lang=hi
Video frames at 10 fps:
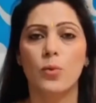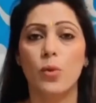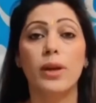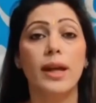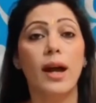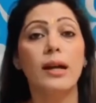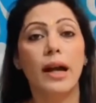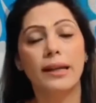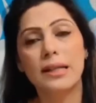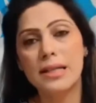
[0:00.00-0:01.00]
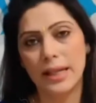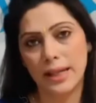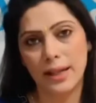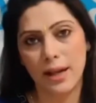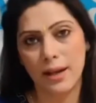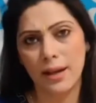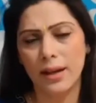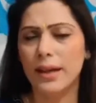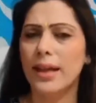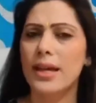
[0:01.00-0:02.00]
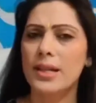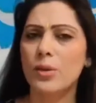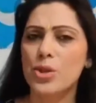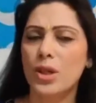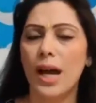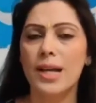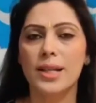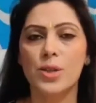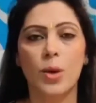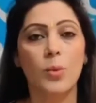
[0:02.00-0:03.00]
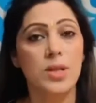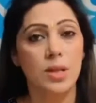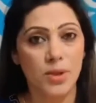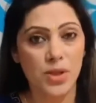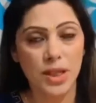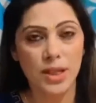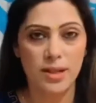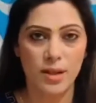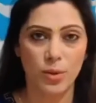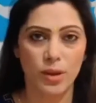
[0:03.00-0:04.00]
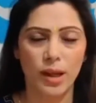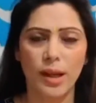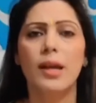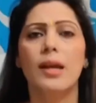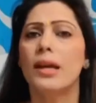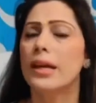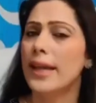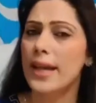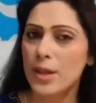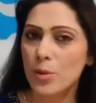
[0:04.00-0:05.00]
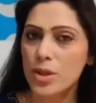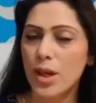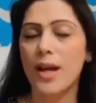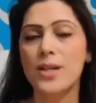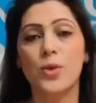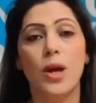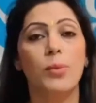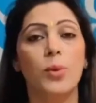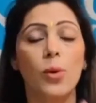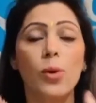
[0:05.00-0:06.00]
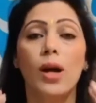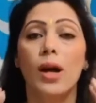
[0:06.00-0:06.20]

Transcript: वो क्या गाइडेंस लेकर आ रहा है क्या ऐसा कुछ खास है जो आपको समझने की जरूरत है क्या ऐसा कुछ खास जो आपको